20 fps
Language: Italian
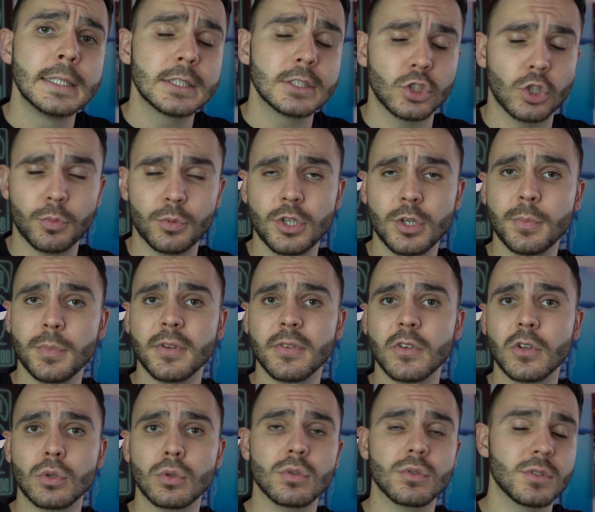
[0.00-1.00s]
Dropshipping
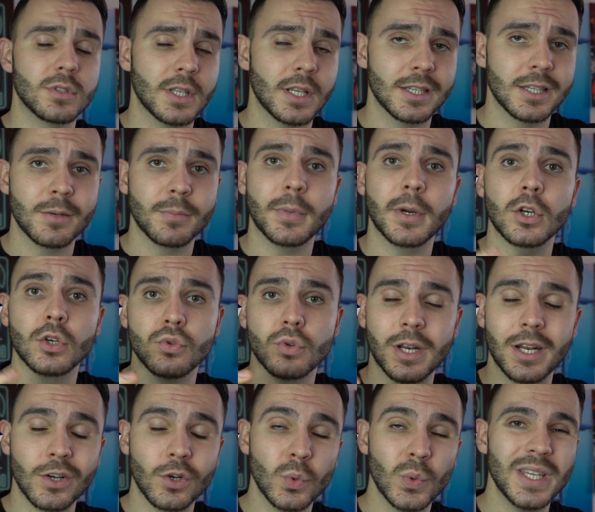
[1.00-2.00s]
Virtuoso Starter Pack, cioè
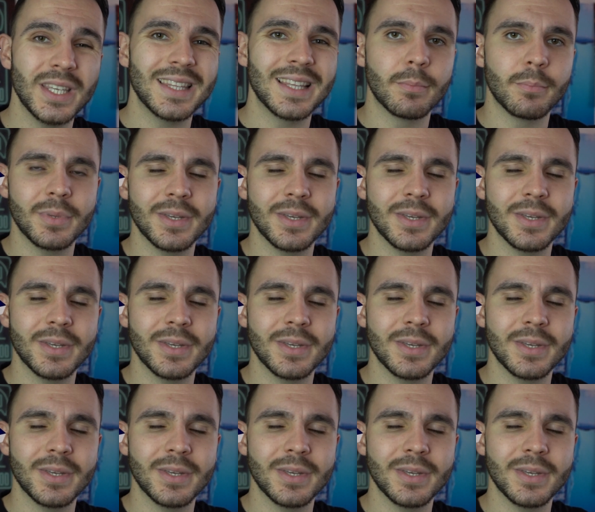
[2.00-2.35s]
la guida